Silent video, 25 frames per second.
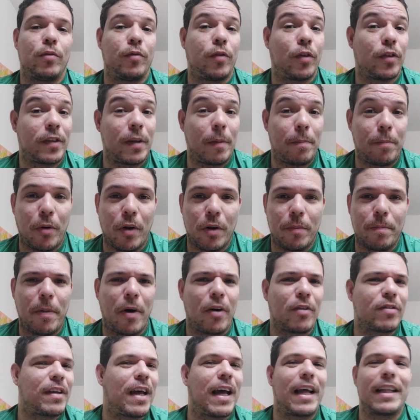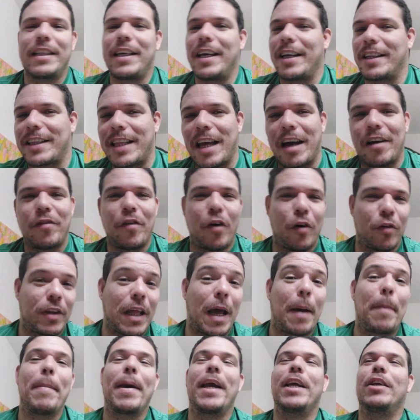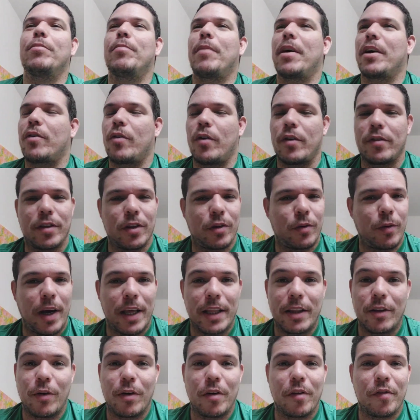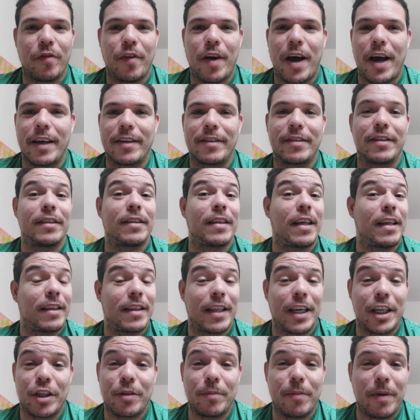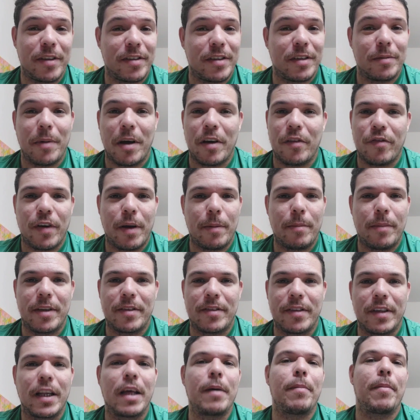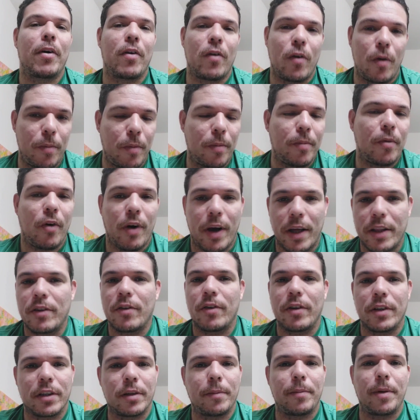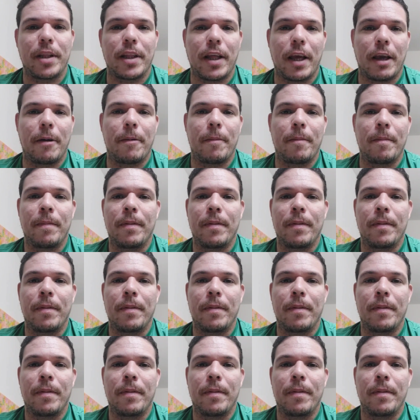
Você pode pausar, adiantar, voltar. A mesma coisa que o Red One faz. E tem três meses de My Family cinema, como o meu Red One também tem.